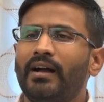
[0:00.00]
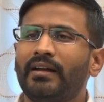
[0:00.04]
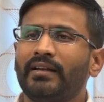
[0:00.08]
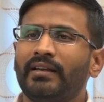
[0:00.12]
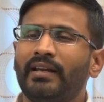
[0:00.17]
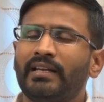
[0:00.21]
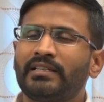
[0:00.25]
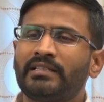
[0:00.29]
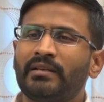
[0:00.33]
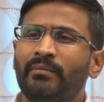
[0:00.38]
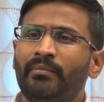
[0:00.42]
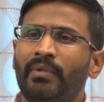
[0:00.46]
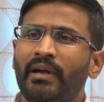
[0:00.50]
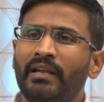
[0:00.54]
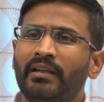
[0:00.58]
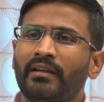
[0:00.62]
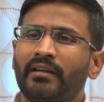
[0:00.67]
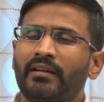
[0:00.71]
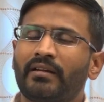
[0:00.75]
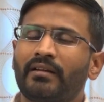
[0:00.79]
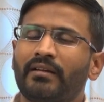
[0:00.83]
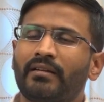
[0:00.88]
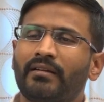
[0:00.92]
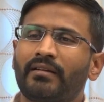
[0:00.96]
కాంగ్రెస్
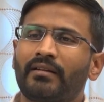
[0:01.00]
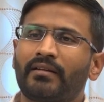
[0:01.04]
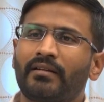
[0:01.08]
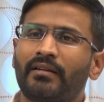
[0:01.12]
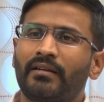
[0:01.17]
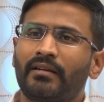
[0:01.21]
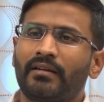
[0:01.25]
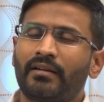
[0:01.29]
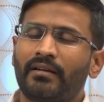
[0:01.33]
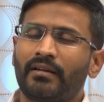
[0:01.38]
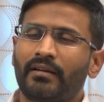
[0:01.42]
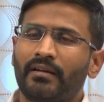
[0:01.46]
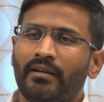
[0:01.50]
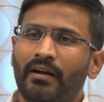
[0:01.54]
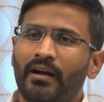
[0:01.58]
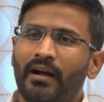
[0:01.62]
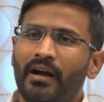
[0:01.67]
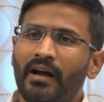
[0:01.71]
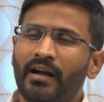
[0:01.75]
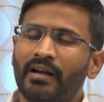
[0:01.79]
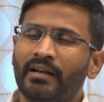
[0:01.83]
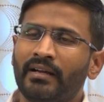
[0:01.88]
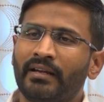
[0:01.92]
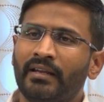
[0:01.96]
ప్రత్యామ్నాయం బీజేపీ
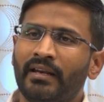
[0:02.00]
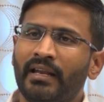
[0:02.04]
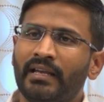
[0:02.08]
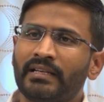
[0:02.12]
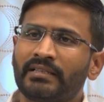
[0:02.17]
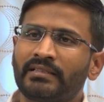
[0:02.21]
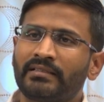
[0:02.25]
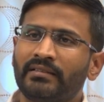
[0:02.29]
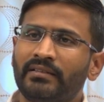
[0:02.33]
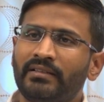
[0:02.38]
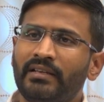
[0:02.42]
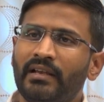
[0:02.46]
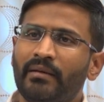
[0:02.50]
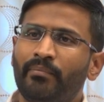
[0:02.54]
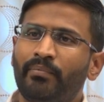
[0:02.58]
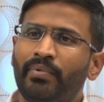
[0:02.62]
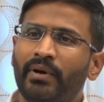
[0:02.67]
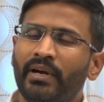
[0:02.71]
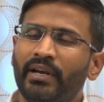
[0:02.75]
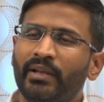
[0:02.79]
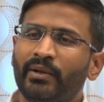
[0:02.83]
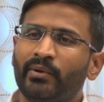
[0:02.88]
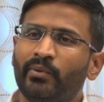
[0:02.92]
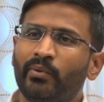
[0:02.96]
కాంగ్రెస్
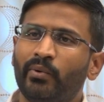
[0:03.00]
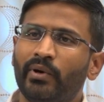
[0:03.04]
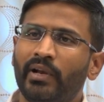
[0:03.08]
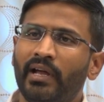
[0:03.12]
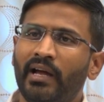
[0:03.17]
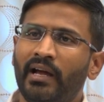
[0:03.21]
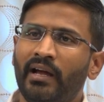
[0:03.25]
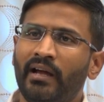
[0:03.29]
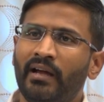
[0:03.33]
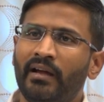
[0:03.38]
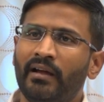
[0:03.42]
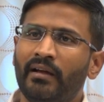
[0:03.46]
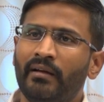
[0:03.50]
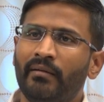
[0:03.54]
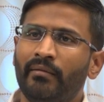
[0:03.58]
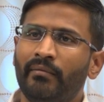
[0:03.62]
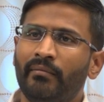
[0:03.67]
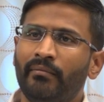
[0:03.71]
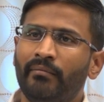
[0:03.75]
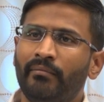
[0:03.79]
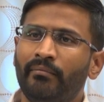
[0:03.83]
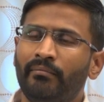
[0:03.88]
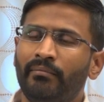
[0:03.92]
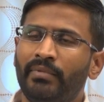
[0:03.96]
ఎప్పటికి కూడా
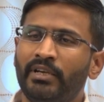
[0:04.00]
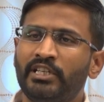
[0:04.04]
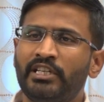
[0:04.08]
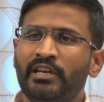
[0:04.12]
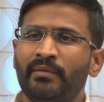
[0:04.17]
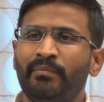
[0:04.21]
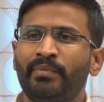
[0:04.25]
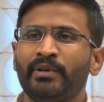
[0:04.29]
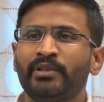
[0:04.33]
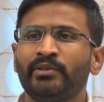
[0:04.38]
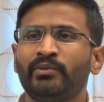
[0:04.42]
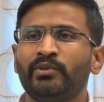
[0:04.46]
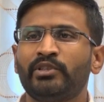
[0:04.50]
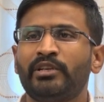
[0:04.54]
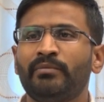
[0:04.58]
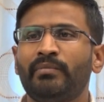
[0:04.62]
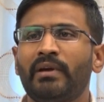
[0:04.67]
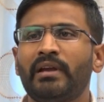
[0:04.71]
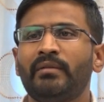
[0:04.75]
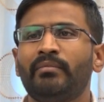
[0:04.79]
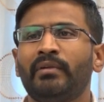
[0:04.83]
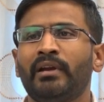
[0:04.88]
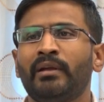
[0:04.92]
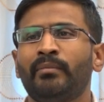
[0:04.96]
బీజేపీని చూసి
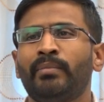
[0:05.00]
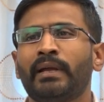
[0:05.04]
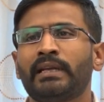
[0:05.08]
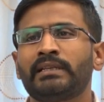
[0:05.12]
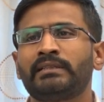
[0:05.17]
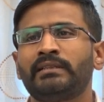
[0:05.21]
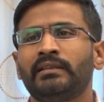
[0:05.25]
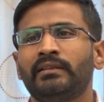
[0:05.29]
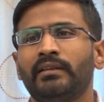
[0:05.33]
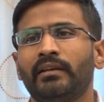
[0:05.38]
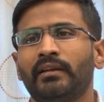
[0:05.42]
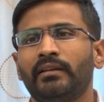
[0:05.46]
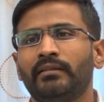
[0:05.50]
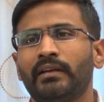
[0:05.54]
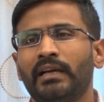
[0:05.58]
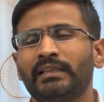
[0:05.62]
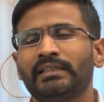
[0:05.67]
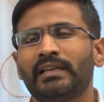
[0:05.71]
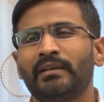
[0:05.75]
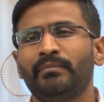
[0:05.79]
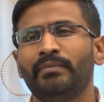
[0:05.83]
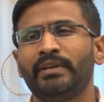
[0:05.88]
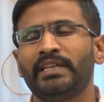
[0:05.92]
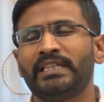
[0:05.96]
భయపడే పరిస్థితి లేదు
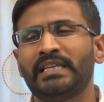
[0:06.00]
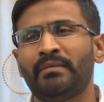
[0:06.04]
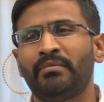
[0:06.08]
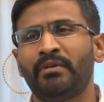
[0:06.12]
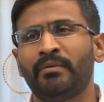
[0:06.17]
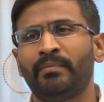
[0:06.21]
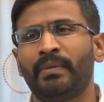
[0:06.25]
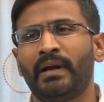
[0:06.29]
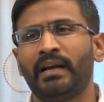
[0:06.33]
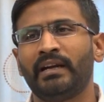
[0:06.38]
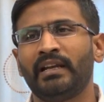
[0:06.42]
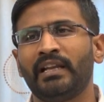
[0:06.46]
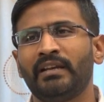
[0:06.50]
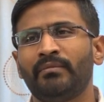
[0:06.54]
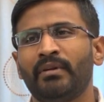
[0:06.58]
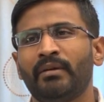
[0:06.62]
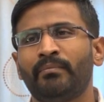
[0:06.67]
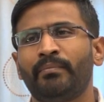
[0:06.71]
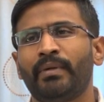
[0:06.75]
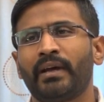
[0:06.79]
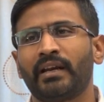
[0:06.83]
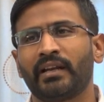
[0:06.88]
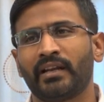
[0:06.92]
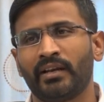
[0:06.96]
అసలు బీజేపీ పార్టీని
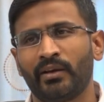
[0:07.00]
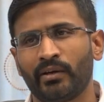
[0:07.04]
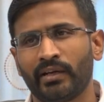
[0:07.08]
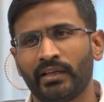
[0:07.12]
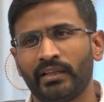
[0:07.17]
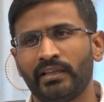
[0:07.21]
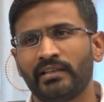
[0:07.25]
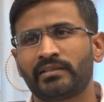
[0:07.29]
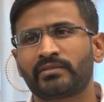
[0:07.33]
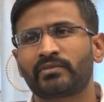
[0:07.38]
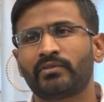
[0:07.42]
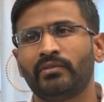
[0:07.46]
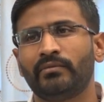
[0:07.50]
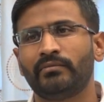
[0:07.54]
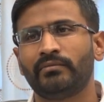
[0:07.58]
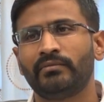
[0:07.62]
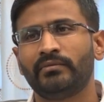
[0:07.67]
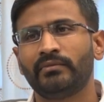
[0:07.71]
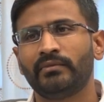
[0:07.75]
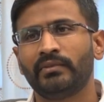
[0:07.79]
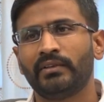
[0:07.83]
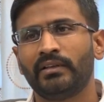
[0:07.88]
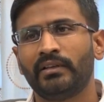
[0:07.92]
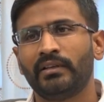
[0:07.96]
మేము పరిగణలోకే తీసుకోం
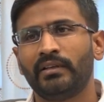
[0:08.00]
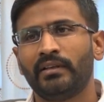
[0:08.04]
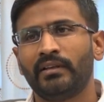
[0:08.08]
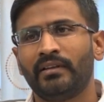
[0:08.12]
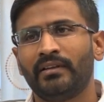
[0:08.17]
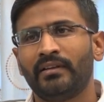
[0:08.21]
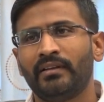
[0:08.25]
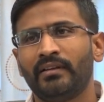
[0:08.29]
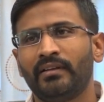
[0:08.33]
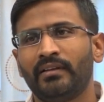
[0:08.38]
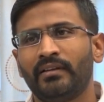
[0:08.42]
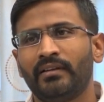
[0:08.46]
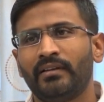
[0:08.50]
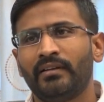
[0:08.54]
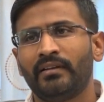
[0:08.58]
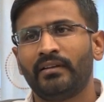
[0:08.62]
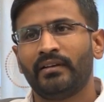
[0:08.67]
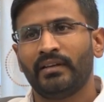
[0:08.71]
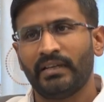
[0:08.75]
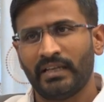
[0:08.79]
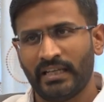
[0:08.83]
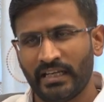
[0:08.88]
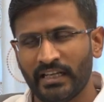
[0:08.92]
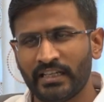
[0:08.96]

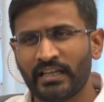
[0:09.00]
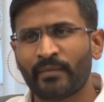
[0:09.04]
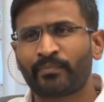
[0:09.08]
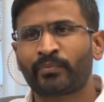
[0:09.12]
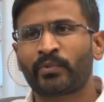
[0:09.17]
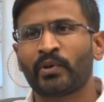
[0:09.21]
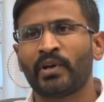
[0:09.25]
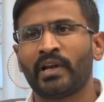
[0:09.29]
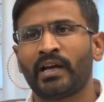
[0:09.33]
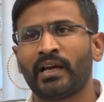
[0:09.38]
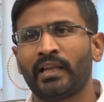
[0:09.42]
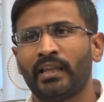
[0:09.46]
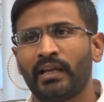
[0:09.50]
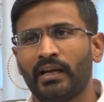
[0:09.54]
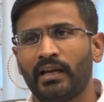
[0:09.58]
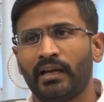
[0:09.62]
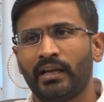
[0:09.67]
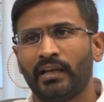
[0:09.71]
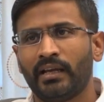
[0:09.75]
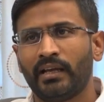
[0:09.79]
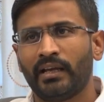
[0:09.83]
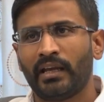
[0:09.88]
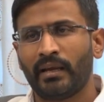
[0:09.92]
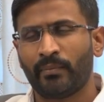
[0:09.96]
నేనే చెప్తున్నా కదా
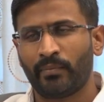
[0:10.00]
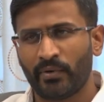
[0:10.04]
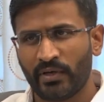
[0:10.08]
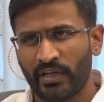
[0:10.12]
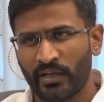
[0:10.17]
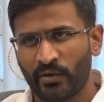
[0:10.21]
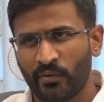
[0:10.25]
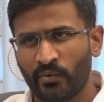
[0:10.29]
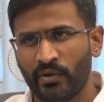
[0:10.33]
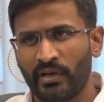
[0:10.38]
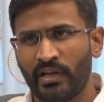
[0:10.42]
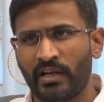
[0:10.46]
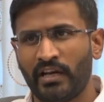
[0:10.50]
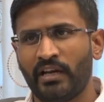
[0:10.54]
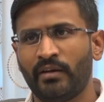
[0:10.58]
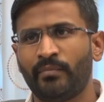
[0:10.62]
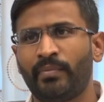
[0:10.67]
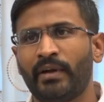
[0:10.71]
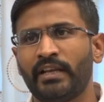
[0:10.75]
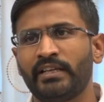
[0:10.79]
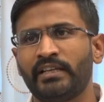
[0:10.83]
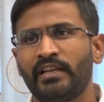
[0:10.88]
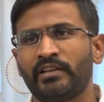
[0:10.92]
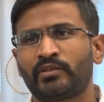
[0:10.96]
ఇప్పుడు నేను ఉన్నా
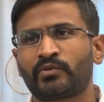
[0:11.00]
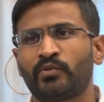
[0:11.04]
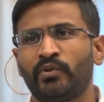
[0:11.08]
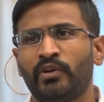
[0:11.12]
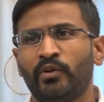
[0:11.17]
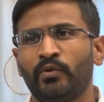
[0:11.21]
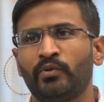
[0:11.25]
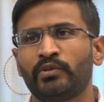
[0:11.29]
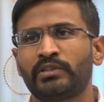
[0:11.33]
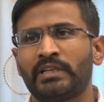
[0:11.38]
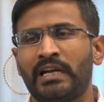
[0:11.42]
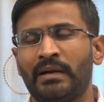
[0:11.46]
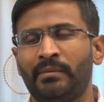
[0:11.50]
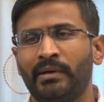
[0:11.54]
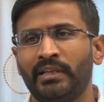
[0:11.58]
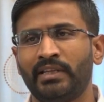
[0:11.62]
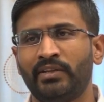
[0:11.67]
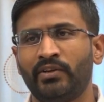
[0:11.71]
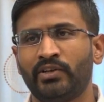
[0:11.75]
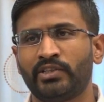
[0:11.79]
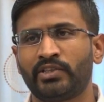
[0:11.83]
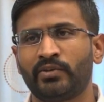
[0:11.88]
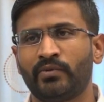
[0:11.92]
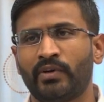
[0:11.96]
నేను పనిచేసుకున్న
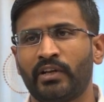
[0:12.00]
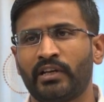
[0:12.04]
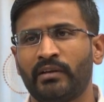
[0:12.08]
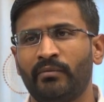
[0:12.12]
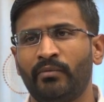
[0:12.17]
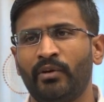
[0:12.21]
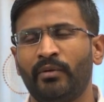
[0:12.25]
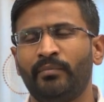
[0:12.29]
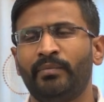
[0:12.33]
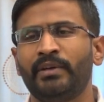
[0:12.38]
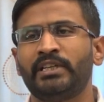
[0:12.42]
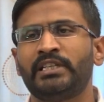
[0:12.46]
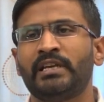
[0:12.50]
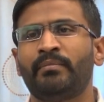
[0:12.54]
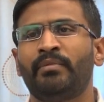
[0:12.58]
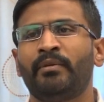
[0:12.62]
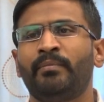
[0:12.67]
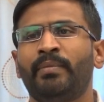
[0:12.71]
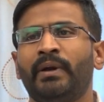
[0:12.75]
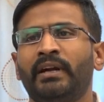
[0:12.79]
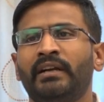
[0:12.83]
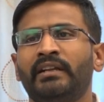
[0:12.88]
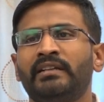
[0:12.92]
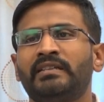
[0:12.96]
హుజరాబాద్ నియోజకవర్గంలో
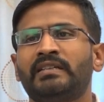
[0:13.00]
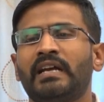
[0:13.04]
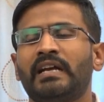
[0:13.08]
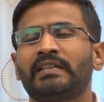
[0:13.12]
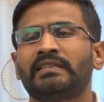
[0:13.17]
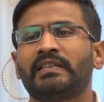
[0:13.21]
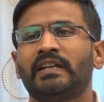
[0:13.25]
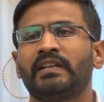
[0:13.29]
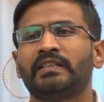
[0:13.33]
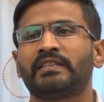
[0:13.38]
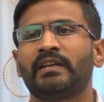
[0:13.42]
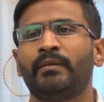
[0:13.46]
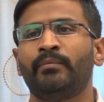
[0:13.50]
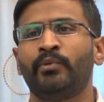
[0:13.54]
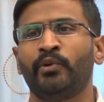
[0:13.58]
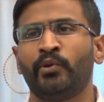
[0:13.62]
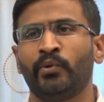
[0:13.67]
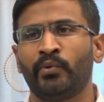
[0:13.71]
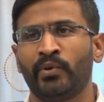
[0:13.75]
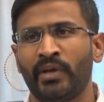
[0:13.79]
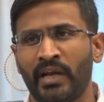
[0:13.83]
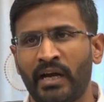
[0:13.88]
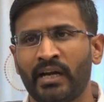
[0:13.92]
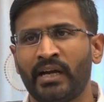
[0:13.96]
బీజేపీ పార్టీ
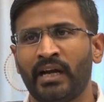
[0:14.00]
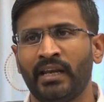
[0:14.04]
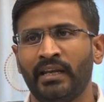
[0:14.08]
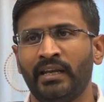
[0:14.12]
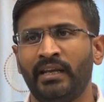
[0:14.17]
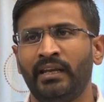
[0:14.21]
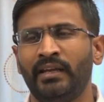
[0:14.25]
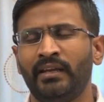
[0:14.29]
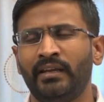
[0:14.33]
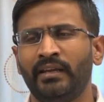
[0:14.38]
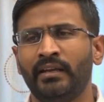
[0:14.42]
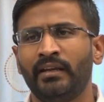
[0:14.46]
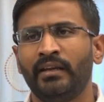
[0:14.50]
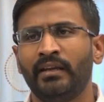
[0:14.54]
శాసనసభ్యుడు ఉన్నా గానీ